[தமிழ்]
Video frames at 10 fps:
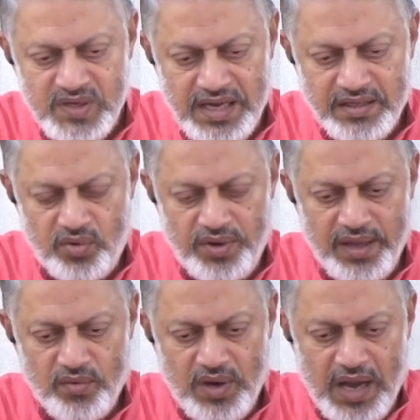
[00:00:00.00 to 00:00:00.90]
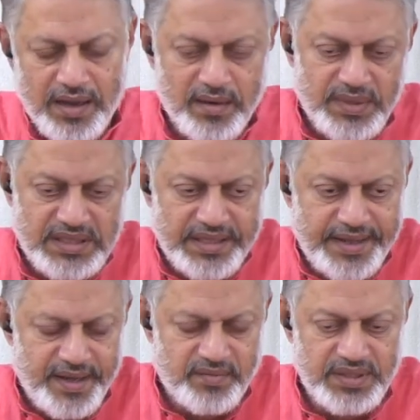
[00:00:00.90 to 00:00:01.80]
அதனுடைய ஒரு ஆரம்பத்தை
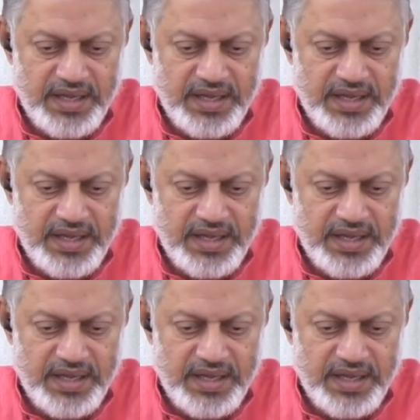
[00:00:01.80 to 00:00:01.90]
தான் நான் வந்து